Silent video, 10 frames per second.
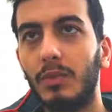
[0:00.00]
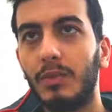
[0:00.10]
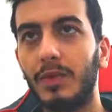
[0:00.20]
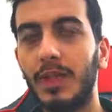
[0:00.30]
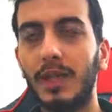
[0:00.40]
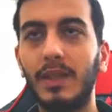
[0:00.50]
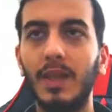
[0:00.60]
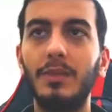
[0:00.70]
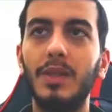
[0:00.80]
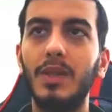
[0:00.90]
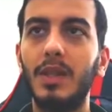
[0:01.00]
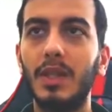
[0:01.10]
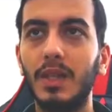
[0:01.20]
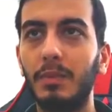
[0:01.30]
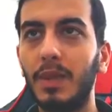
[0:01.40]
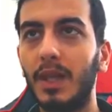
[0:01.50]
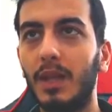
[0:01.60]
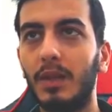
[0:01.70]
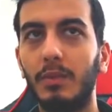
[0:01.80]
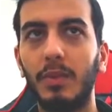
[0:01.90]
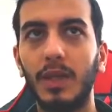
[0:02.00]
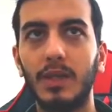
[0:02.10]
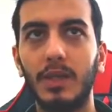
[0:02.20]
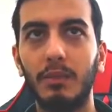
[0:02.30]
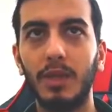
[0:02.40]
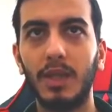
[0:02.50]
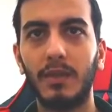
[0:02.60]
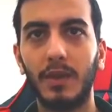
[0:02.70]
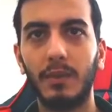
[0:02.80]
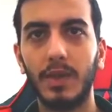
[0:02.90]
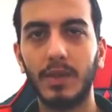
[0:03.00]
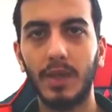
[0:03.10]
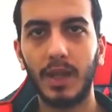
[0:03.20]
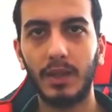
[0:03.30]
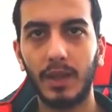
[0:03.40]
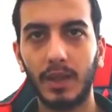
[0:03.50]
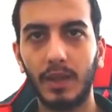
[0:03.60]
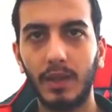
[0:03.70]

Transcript: zaten hepsini sileceğim. Bir tane bassa, bir sefer bassa yeter.